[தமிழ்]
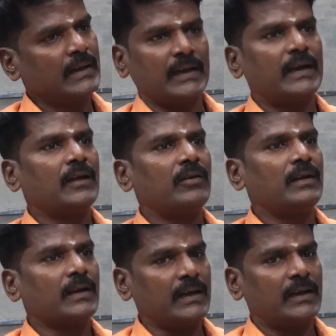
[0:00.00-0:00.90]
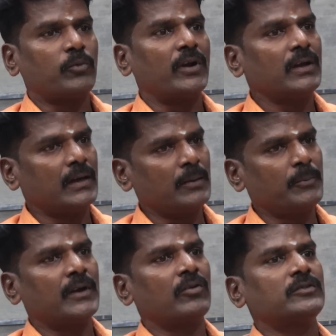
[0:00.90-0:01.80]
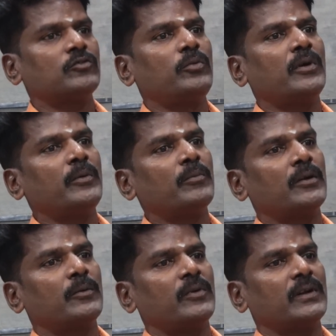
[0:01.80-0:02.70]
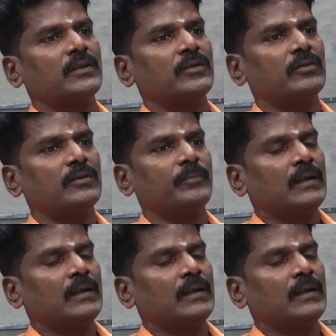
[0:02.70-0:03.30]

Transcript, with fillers: கல்யாணம் ஆகல இல்லை கல்யாணம் பொண்ணாட்டு நாலு பேர் நடுவிச்சு கூப்பிடும் அப்படிமா போல இருக்குது இவர்